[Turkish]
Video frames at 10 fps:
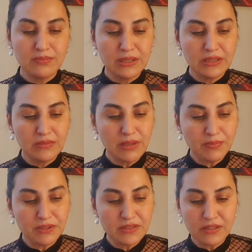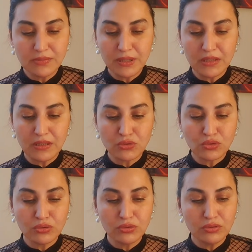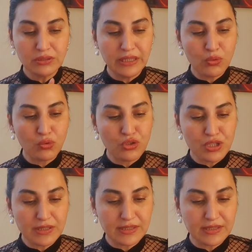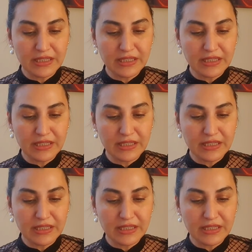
bakayım abdest alıp kalan suyu neye okuyacaksınız?